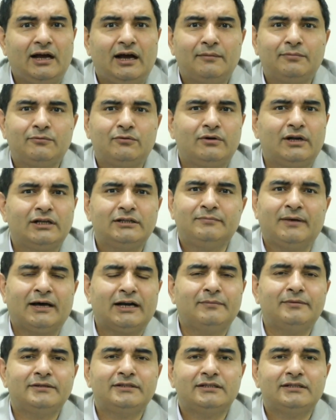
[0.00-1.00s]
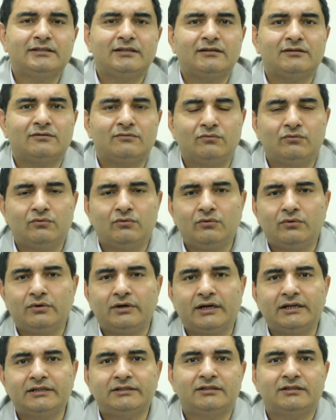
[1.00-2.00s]
आपको रात 12 बजे तक वो
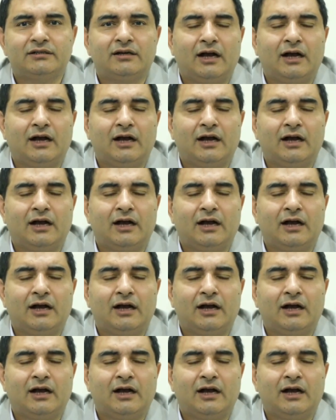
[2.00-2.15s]
रश